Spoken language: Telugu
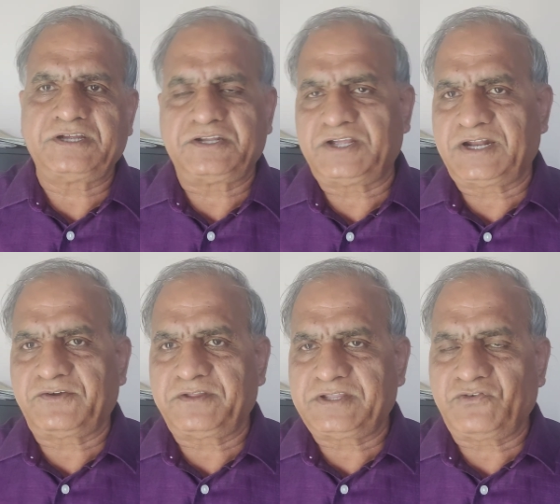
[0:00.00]
జడ్జీల
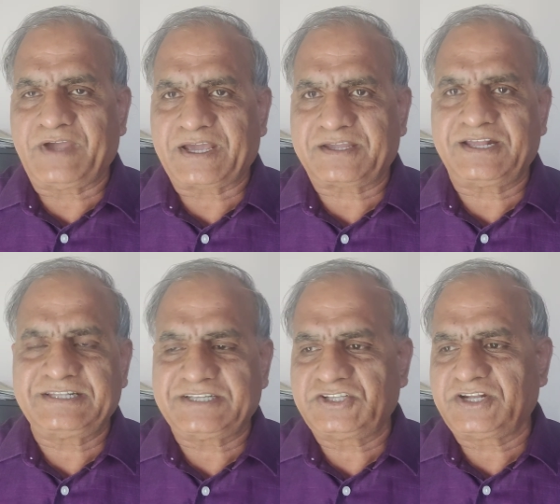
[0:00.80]
గురించి
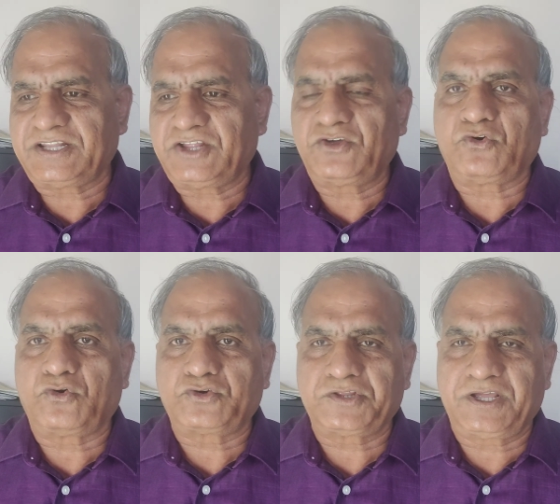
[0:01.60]
వ్యాఖ్యలు చేసినా అదేదో
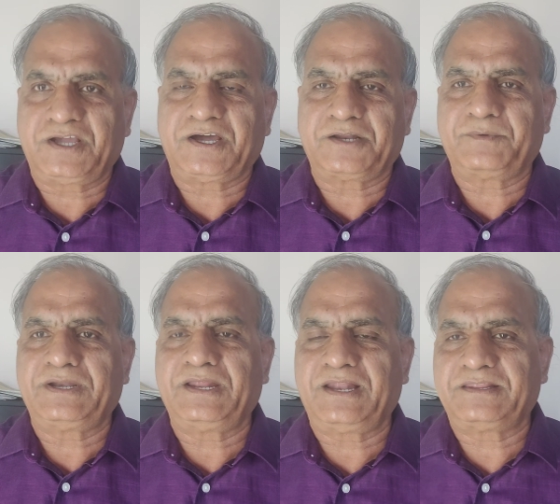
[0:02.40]
కోర్టు ధిక్కారం
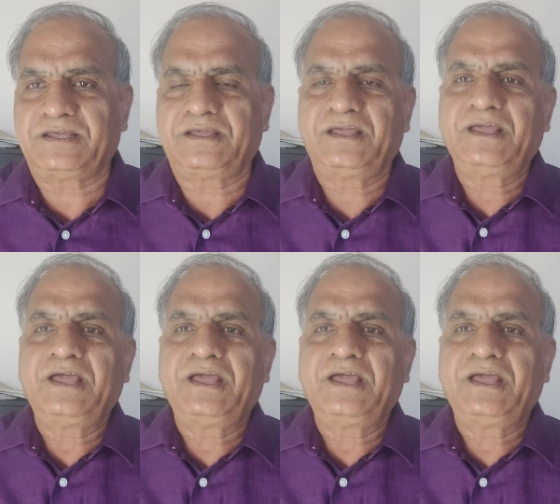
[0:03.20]
అని లేకపోతే